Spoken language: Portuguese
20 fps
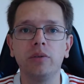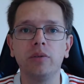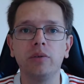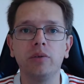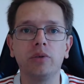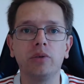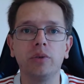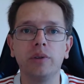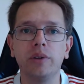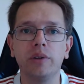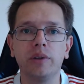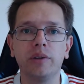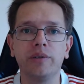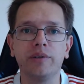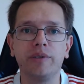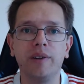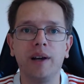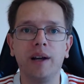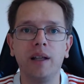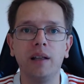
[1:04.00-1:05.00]
não sou eu que
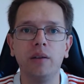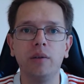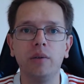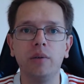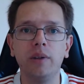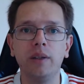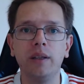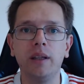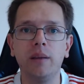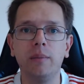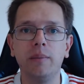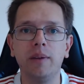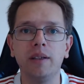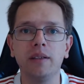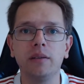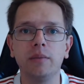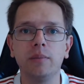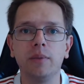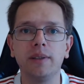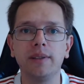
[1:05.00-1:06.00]
falo e nem
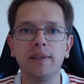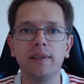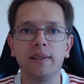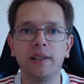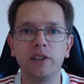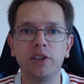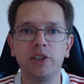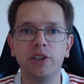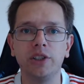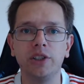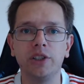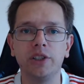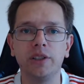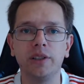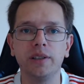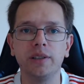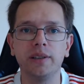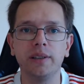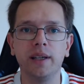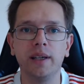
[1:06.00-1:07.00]
mesmo as
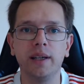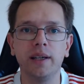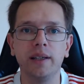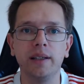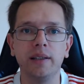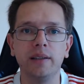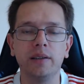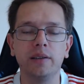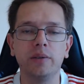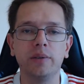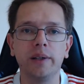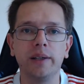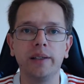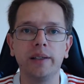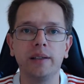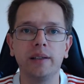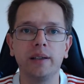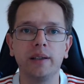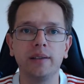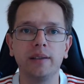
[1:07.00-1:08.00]
estatísticas. né? Isso é a
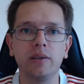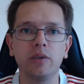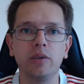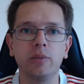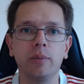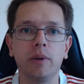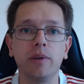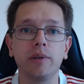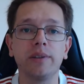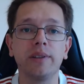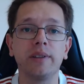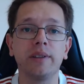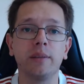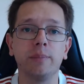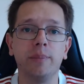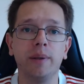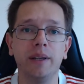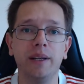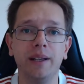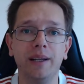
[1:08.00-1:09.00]
declaração do Mauro César
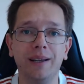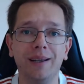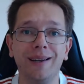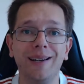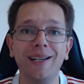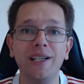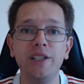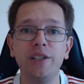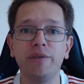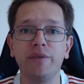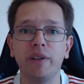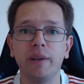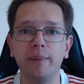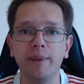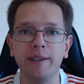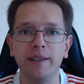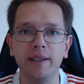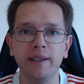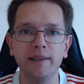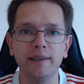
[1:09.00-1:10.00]
Pereira, grande
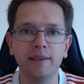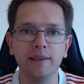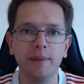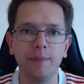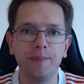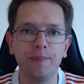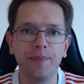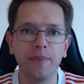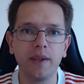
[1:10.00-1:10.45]
flamenguista.